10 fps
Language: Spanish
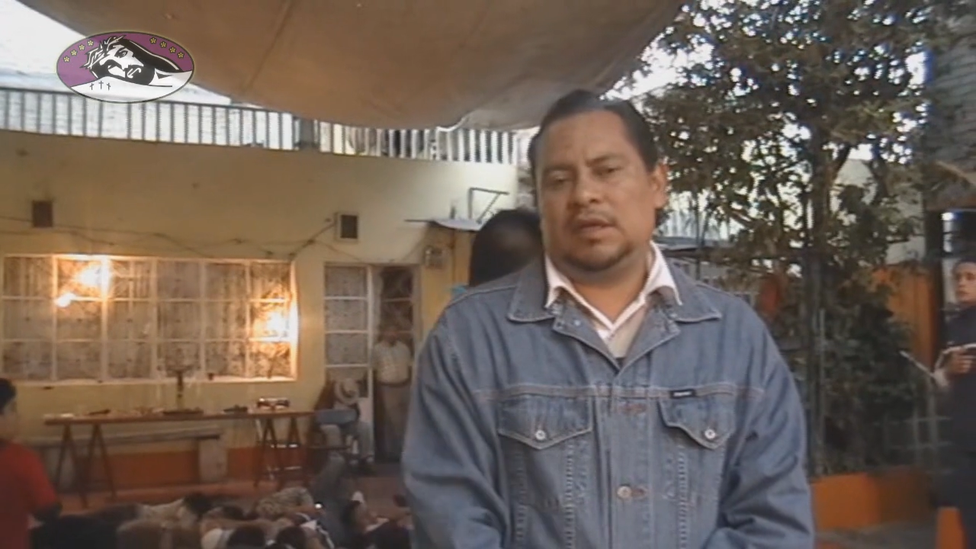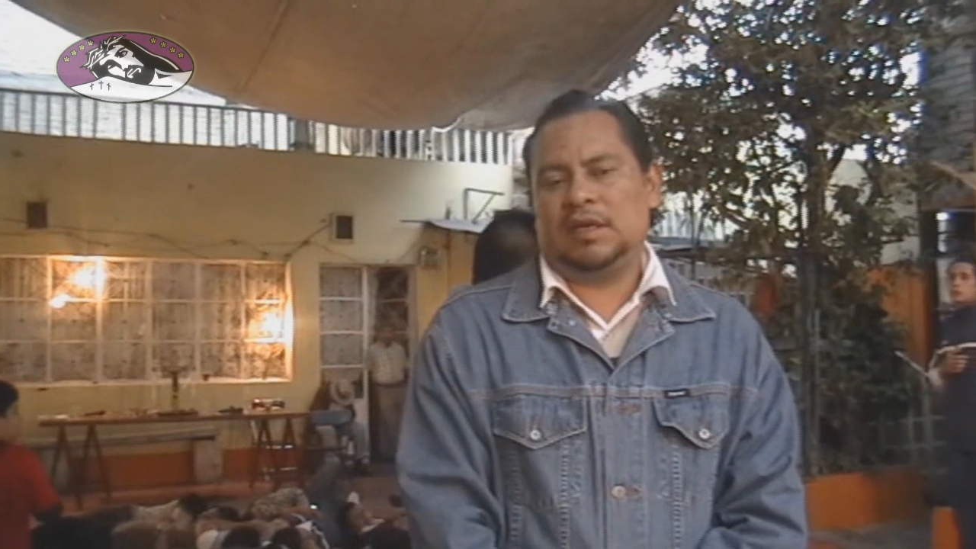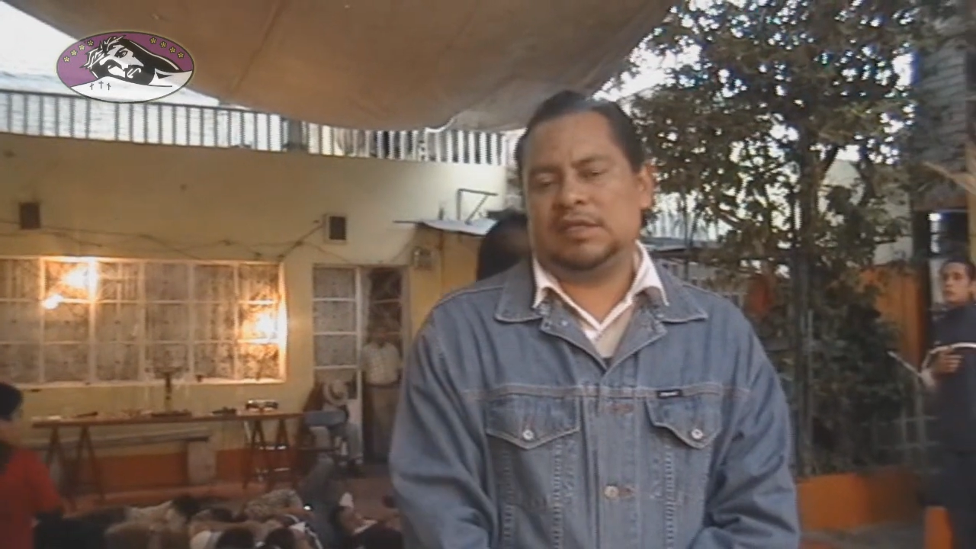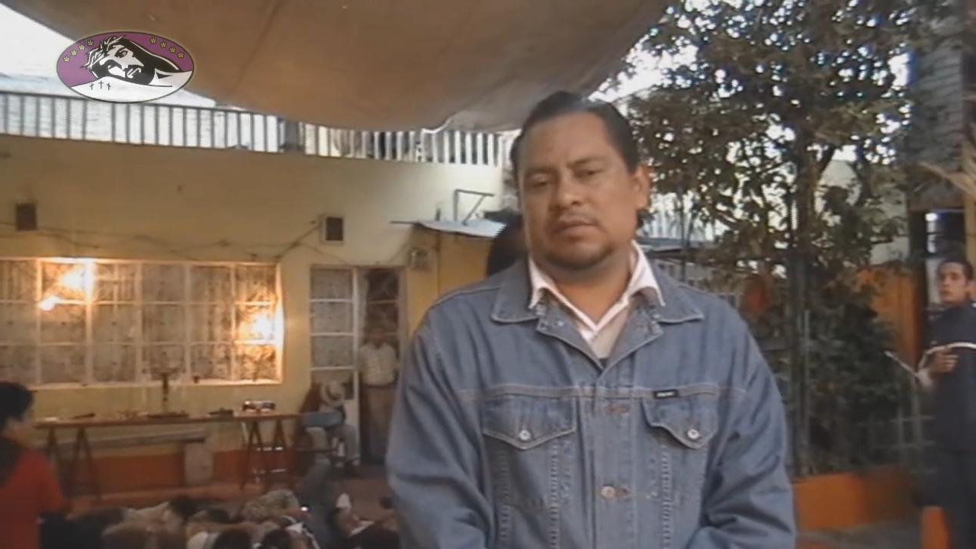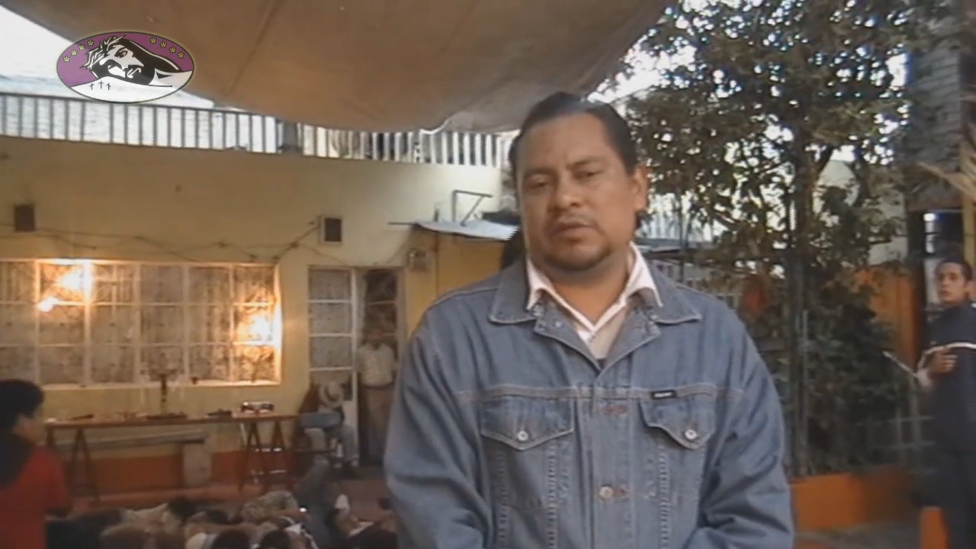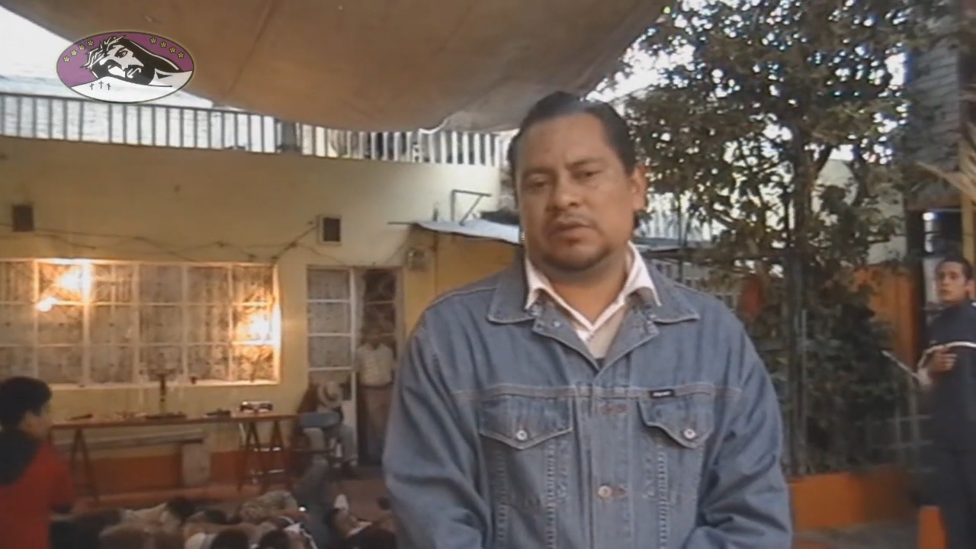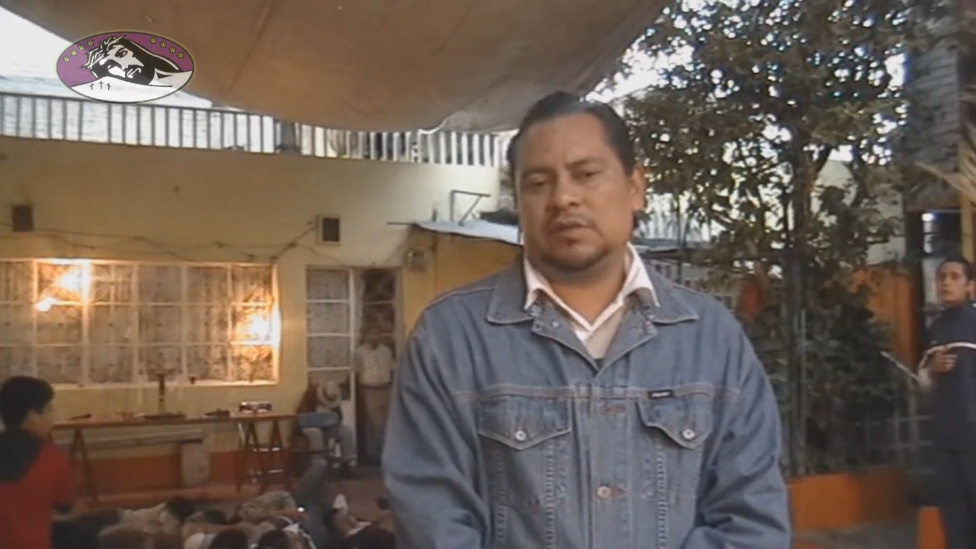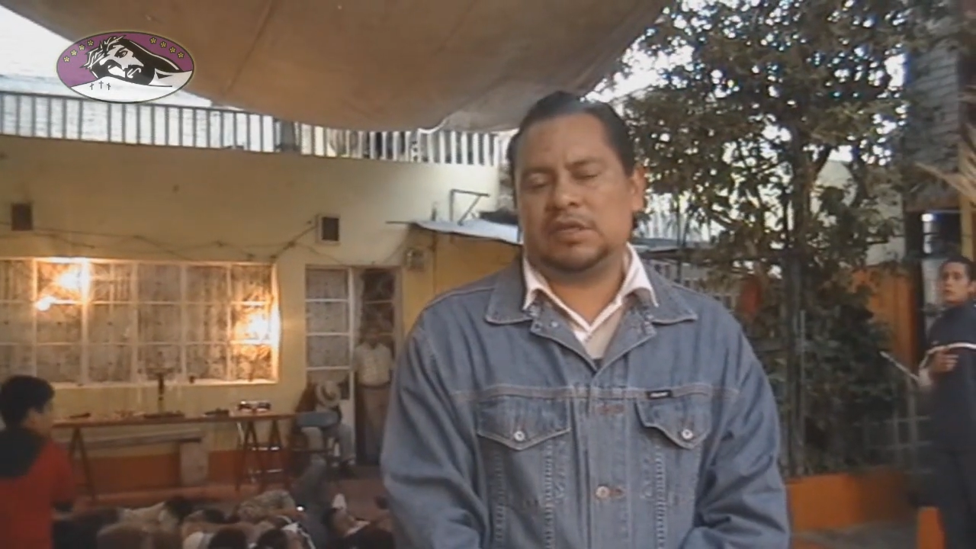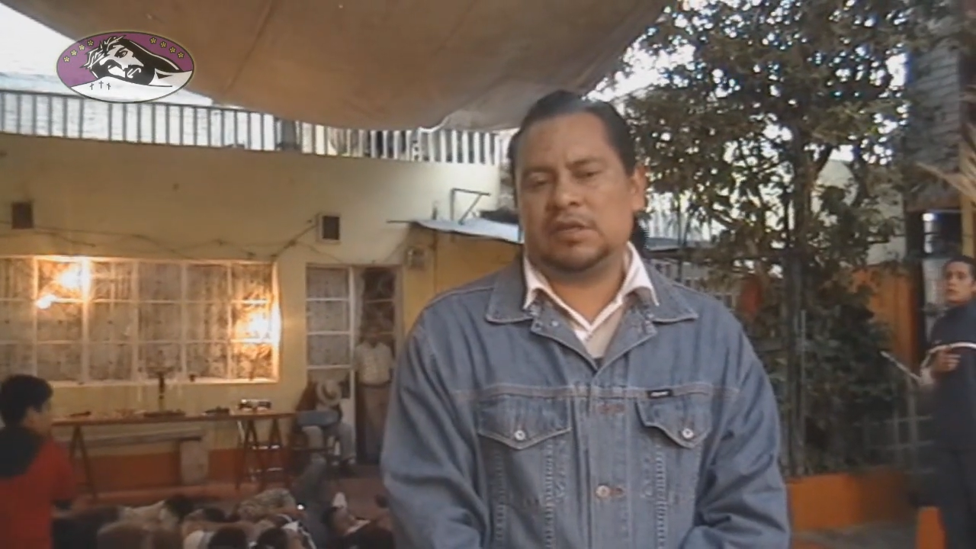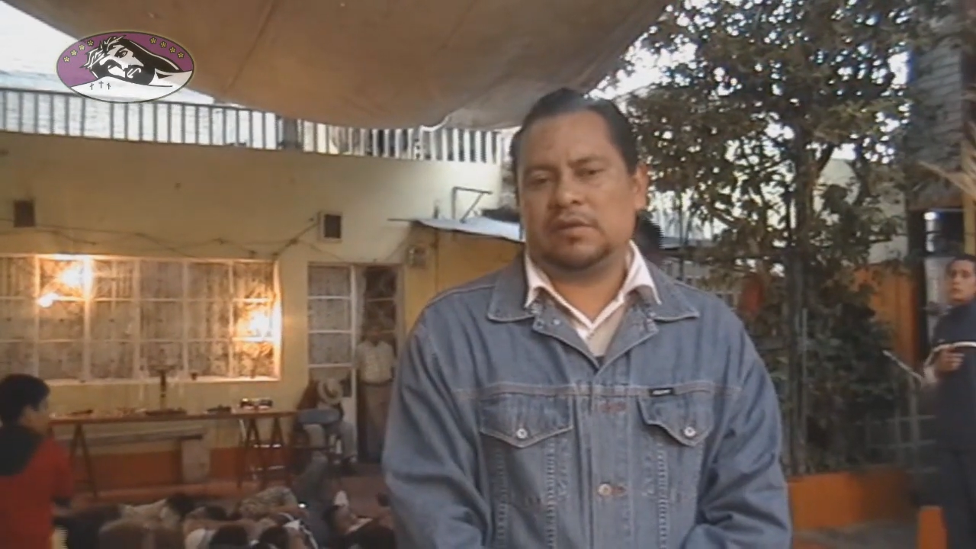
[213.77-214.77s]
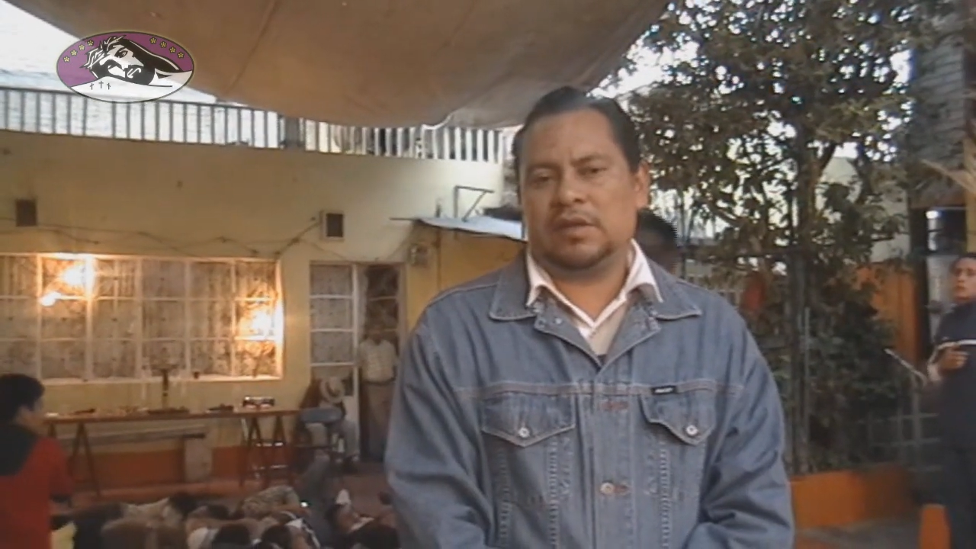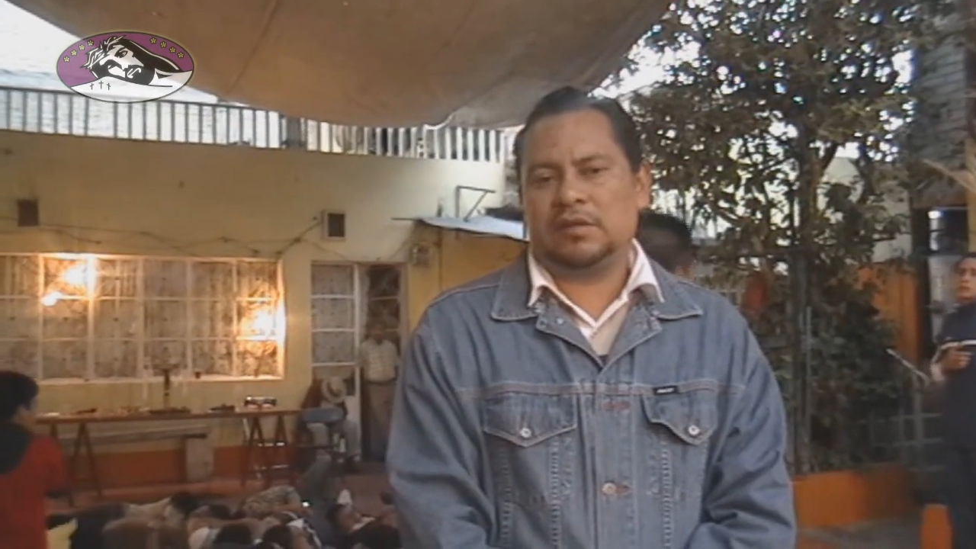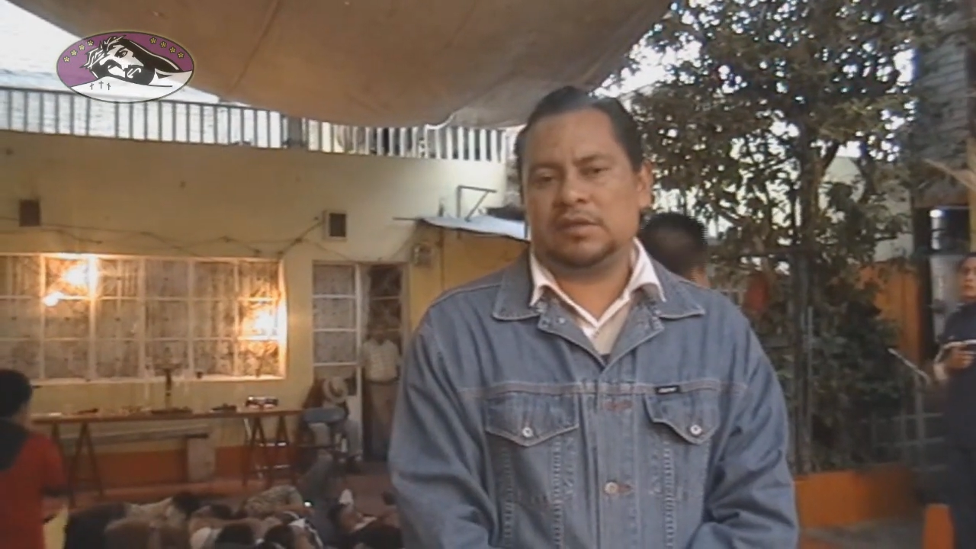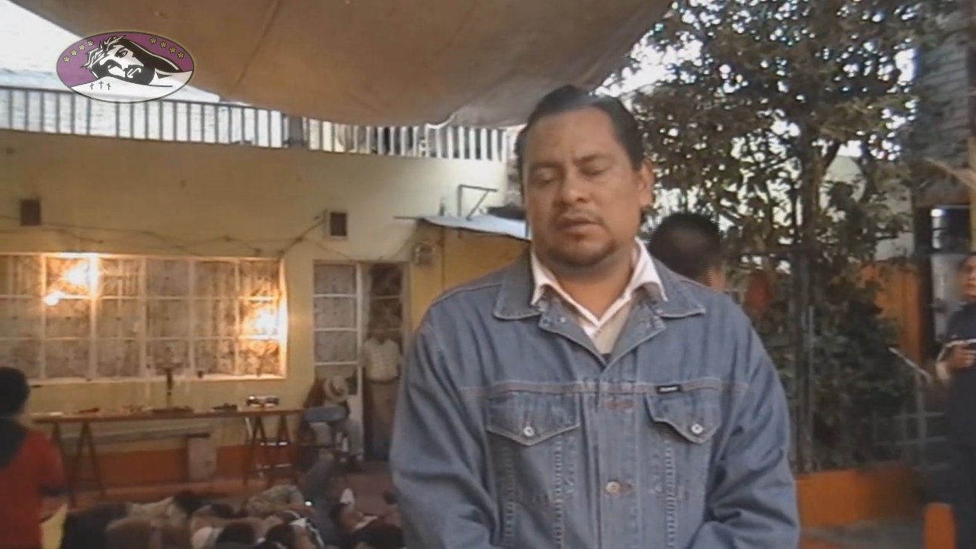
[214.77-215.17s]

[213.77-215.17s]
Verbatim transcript: que hacemos, son tres recorridos